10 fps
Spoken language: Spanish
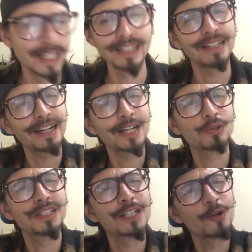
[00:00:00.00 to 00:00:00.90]
¿Es
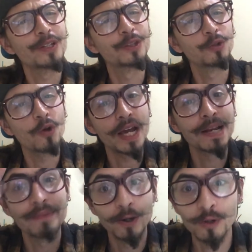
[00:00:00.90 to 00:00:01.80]
acaso el siglo XXI
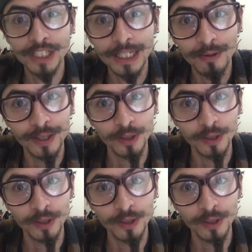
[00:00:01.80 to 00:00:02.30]
el mejor siglo de